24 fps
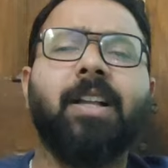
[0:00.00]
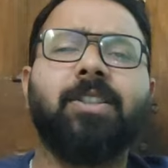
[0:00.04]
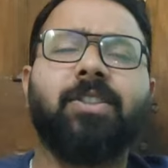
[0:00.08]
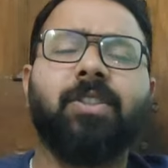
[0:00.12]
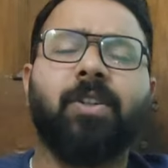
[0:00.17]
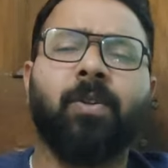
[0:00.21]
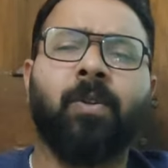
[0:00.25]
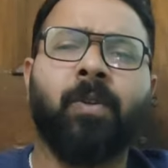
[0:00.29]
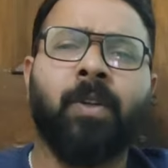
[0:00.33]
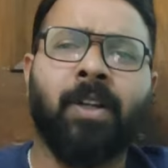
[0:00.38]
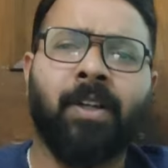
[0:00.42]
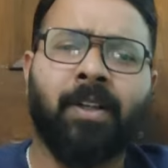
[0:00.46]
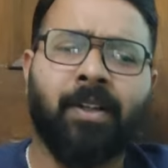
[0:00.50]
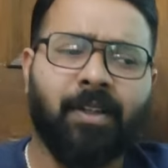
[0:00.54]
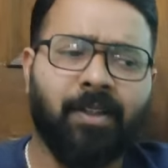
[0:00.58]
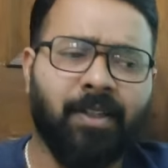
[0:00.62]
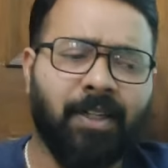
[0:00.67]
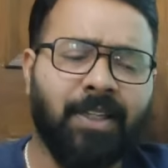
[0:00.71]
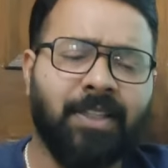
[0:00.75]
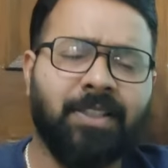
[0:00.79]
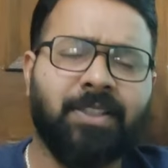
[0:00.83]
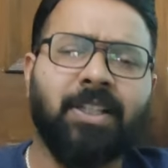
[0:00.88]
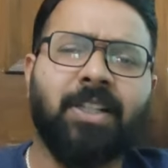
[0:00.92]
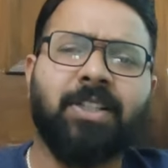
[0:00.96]
जिन्होंने
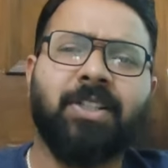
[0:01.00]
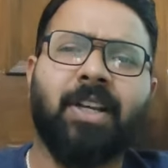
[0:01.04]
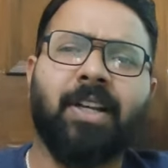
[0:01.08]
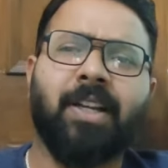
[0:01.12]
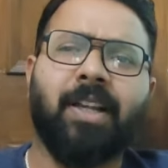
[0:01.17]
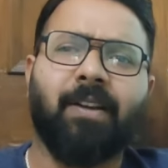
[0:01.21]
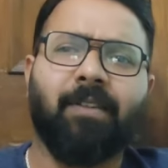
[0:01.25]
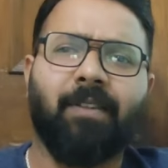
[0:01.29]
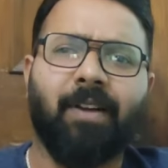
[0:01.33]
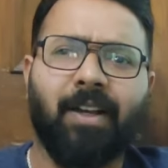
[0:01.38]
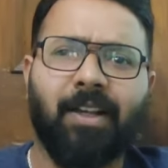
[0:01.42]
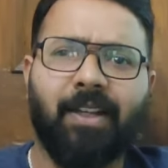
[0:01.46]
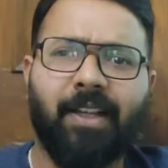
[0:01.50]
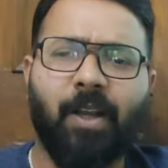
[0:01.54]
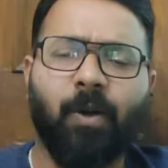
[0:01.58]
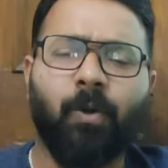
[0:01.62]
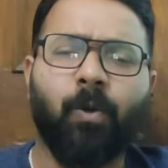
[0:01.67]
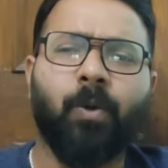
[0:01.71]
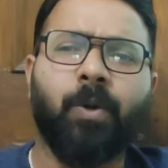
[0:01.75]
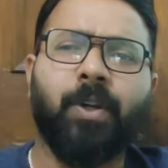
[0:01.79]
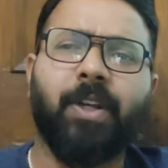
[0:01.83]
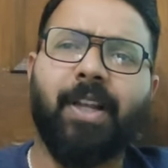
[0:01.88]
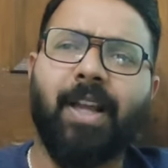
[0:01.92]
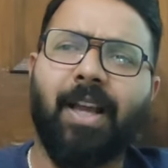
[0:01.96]
रजिस्ट्रेशन करवा लिया
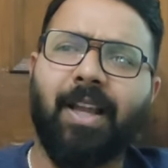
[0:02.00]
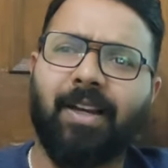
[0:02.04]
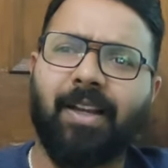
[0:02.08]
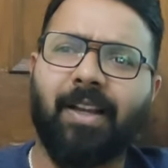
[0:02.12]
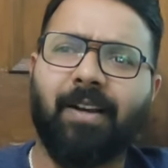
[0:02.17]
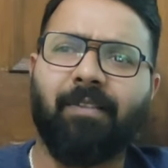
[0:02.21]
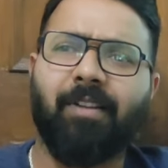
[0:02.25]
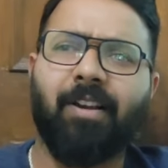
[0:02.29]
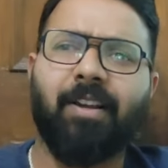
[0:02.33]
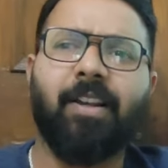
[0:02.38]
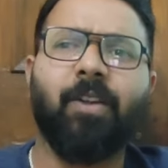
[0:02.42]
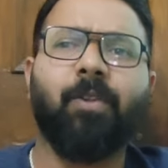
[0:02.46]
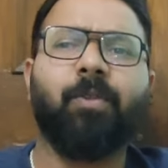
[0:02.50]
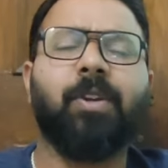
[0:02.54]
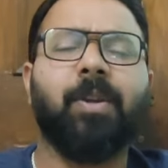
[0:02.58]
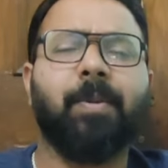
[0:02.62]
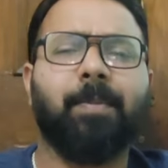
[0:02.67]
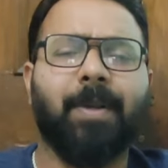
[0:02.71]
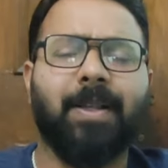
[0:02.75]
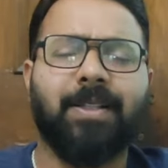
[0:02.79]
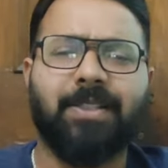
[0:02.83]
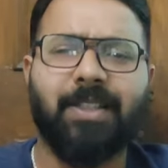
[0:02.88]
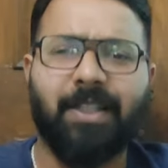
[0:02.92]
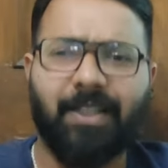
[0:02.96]
ओटीआर करवा लिया उनके
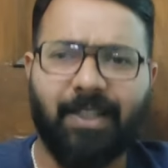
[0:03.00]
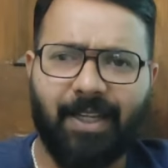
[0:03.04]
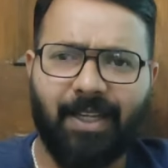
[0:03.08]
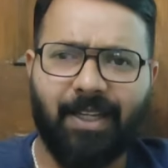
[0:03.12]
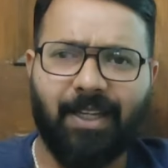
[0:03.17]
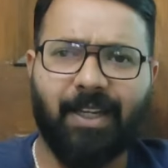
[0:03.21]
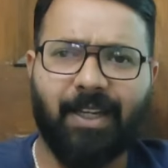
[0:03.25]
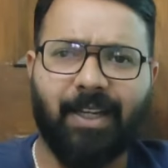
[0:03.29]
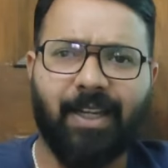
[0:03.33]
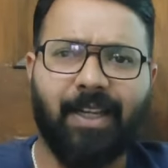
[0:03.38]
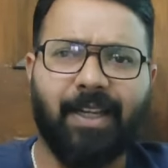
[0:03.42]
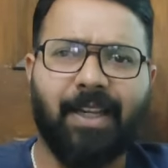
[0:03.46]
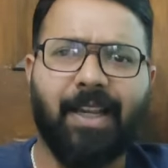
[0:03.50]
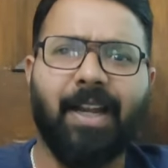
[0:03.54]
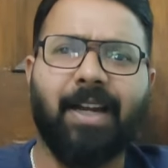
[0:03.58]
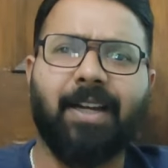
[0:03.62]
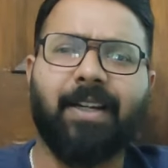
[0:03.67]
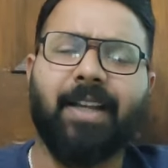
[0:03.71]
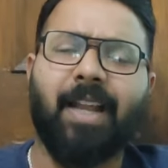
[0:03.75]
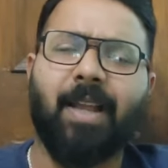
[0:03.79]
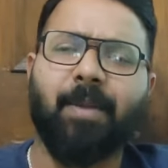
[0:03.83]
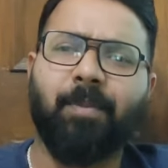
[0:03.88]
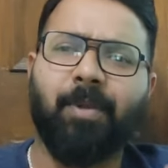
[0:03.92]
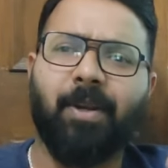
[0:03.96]
पैसे नहीं लगेंगे एक
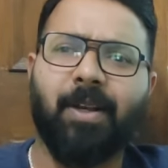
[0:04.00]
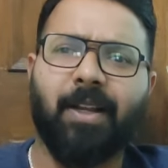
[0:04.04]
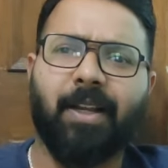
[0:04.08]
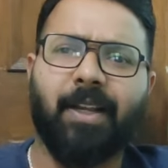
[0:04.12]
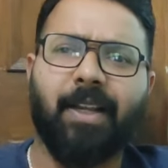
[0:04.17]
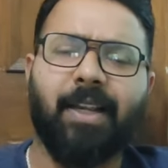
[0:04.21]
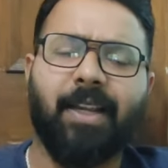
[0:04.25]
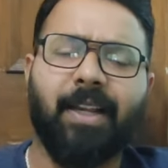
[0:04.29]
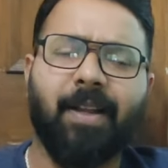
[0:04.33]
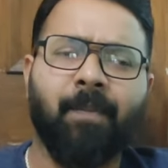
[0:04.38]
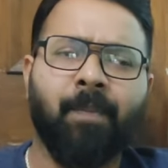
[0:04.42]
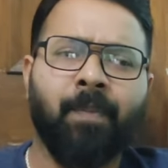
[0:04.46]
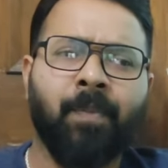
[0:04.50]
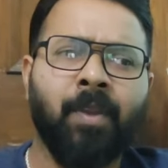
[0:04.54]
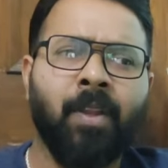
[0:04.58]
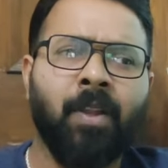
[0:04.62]
टाइम ही लगेंगे